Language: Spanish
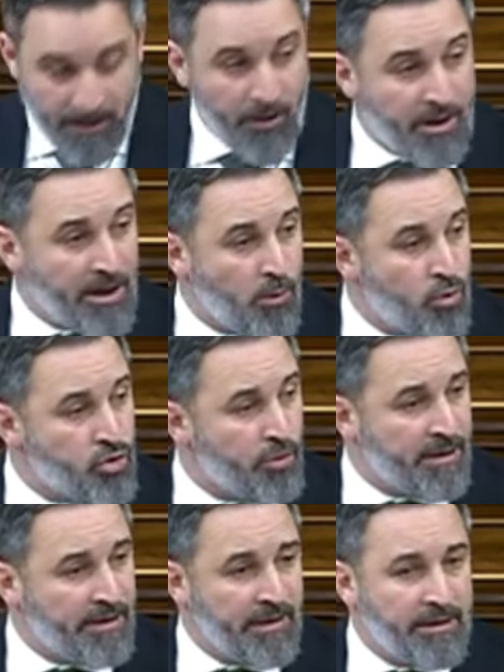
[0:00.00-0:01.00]
Ahora incluso
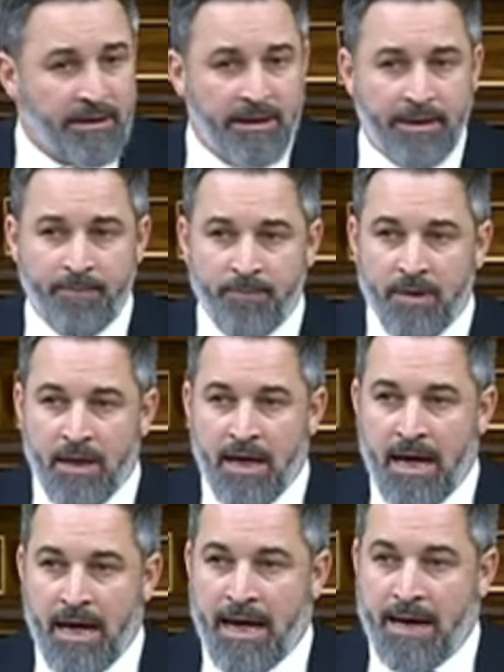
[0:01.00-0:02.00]
pretende
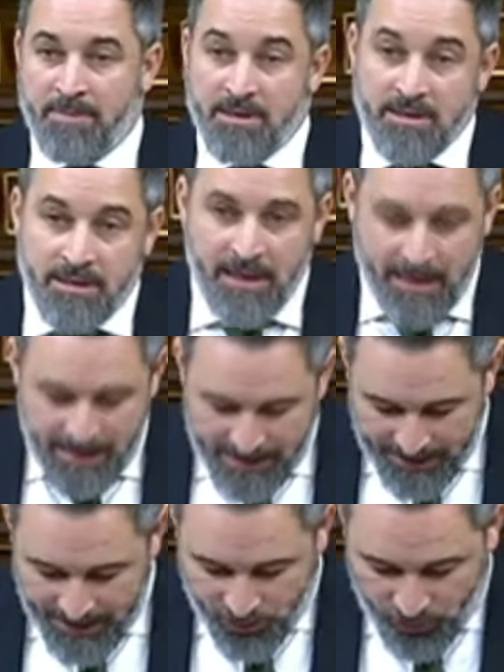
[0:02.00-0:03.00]
amnistiar el
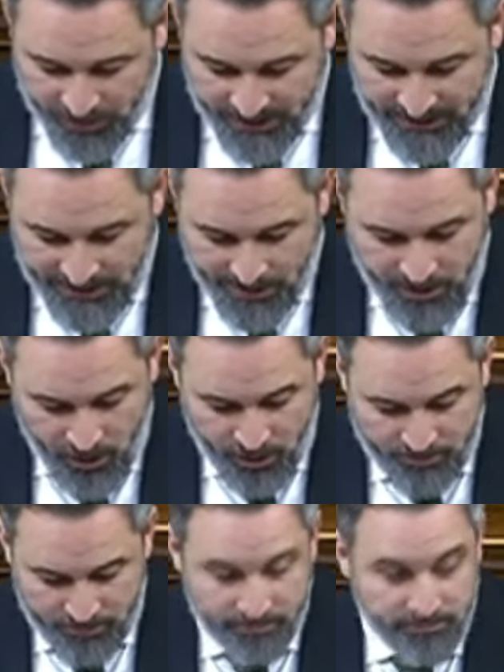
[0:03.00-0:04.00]
delito de traición.
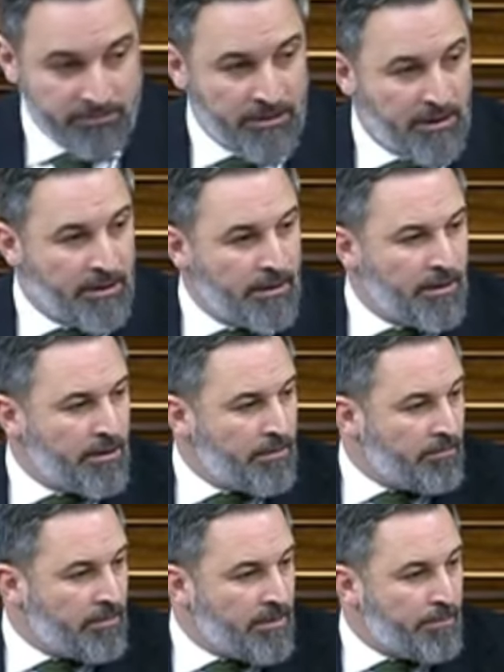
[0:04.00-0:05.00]

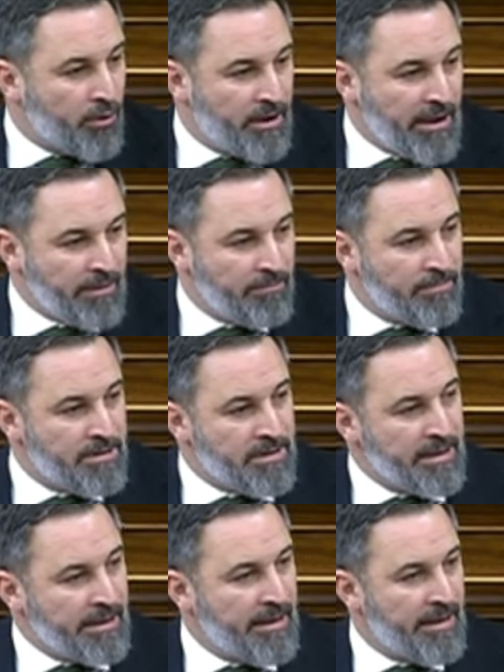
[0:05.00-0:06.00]
¿Y por qué?
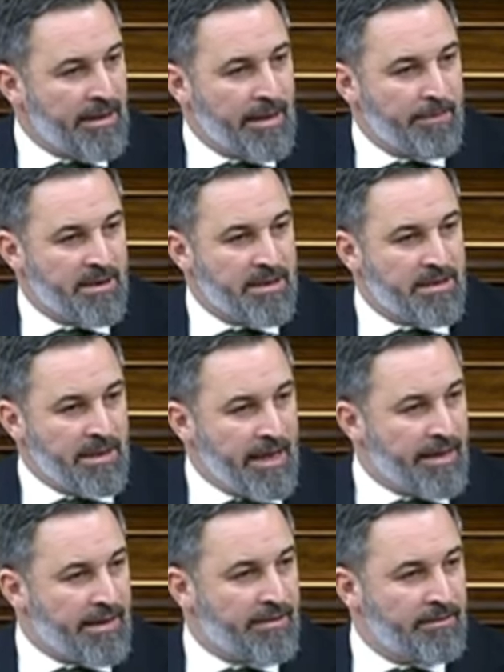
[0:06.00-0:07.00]
¿Se quiere
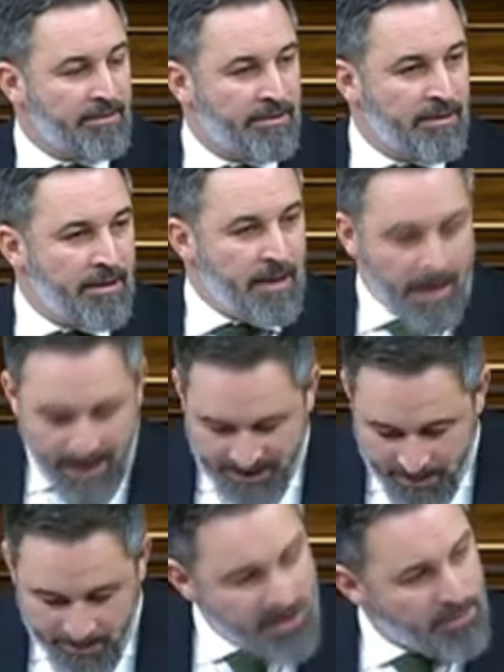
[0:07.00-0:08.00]
amnistiar a
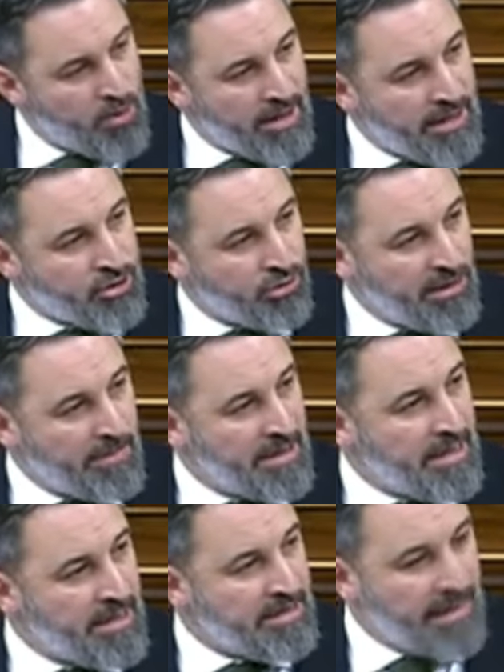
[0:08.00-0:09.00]
sí mismo acaso también
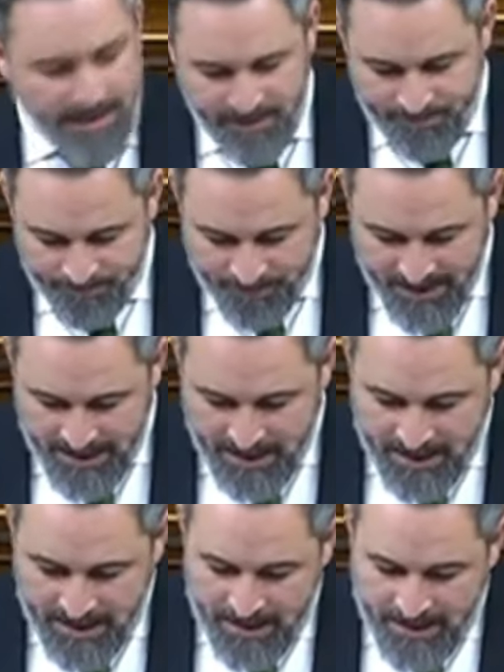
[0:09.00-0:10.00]
en esta ley?
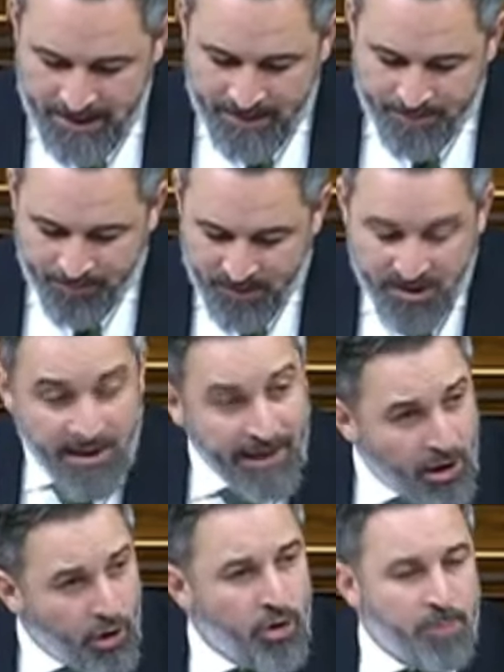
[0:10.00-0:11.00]

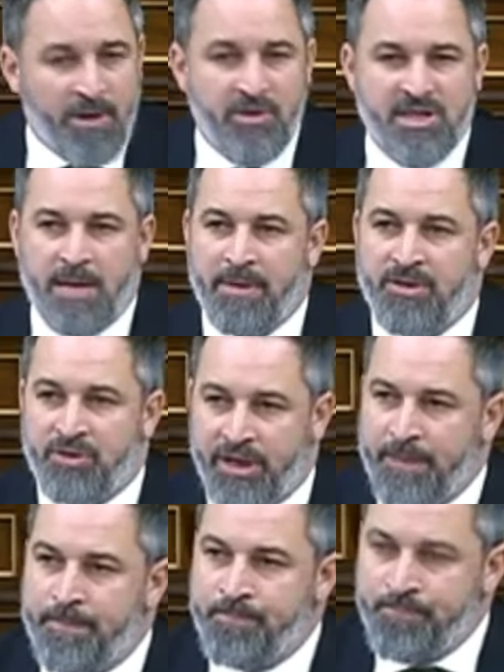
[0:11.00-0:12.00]
Sigue hoy
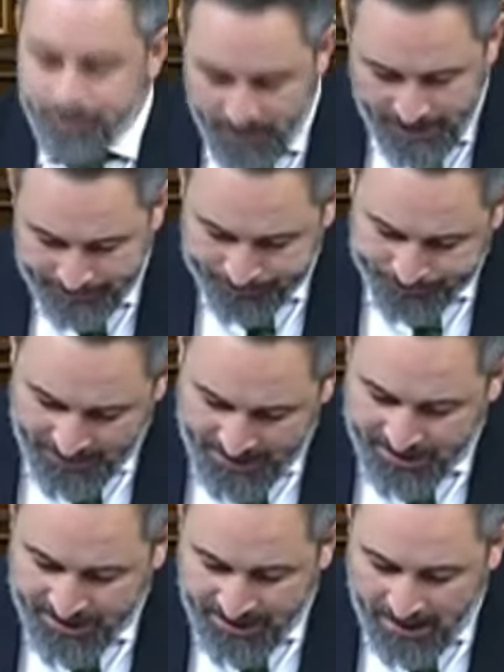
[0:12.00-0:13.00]
precisamente en
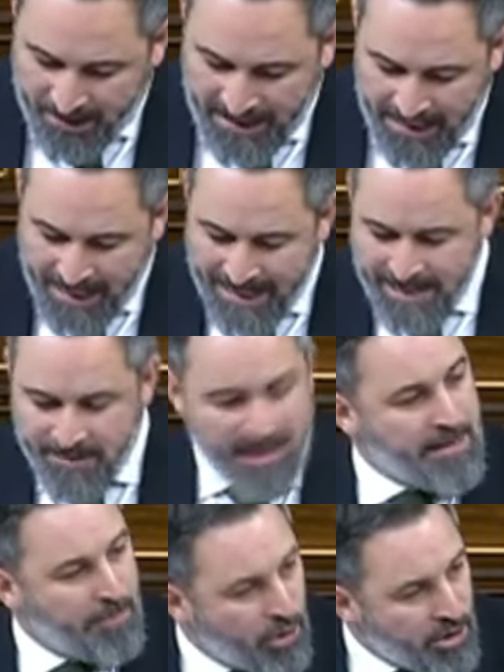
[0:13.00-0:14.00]
esta Cámara la ley de
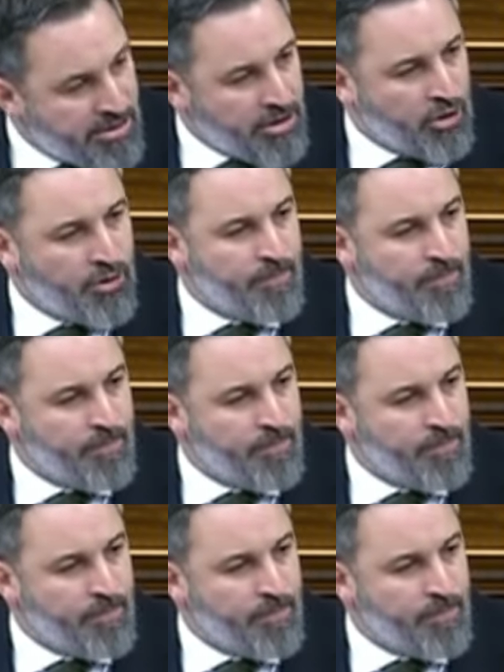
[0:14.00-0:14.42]
demolición